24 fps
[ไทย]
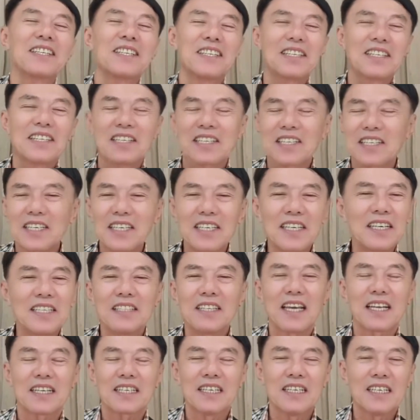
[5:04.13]
ก็เลยเสร็จ
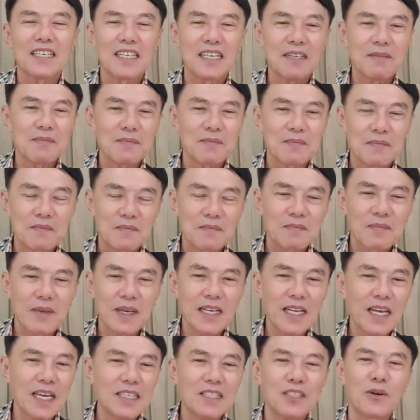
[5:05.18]
เลยครับ ไปได้
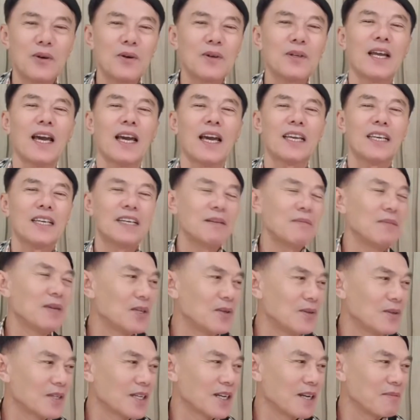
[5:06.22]
โจไหนก็ไม่รู้
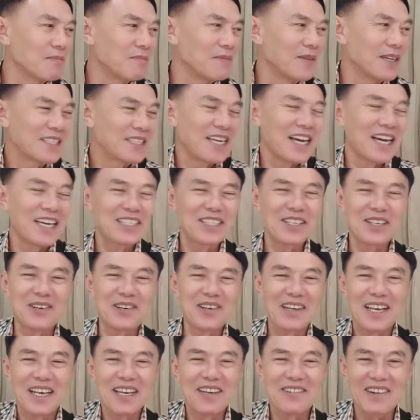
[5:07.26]
ครับ ไม่ใช่โจเล
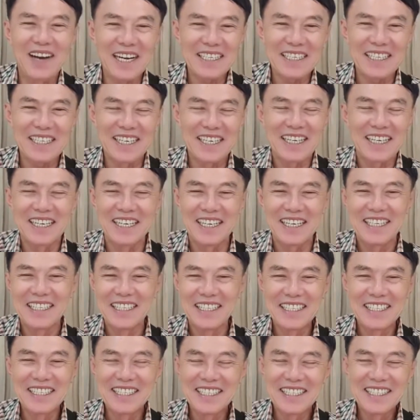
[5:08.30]
วัตนะ
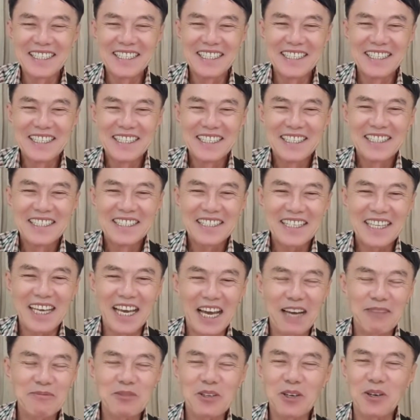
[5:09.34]
แถม
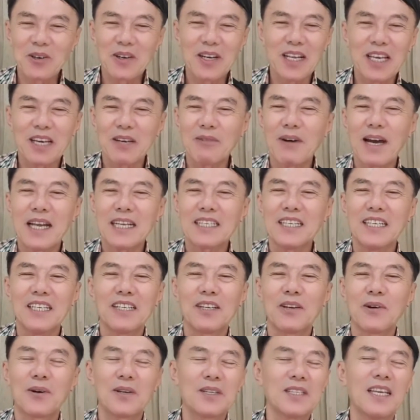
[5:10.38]
โจเลวัตนี่โด
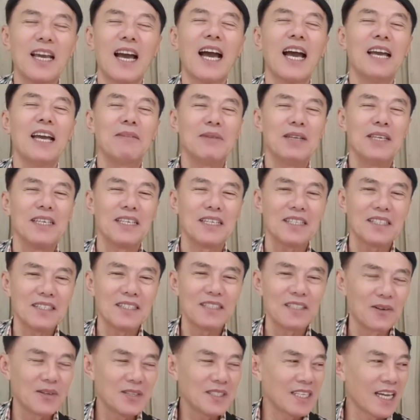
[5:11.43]
นย้ายไปอีก โด
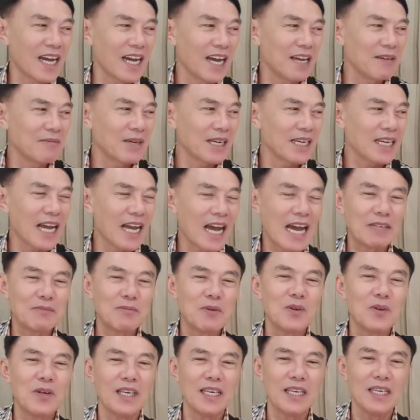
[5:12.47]
นย้ายไปการบุ
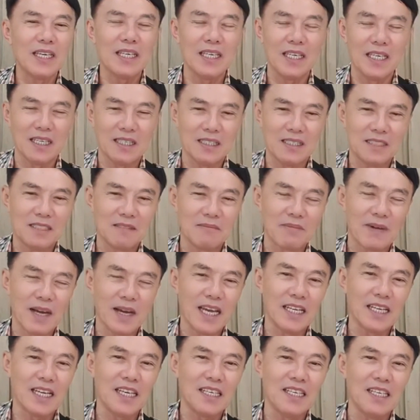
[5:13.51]
รีอีกภายใน
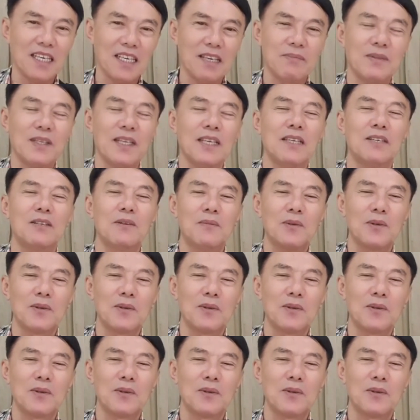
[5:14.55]
ยี่บสี่ชั่วโมง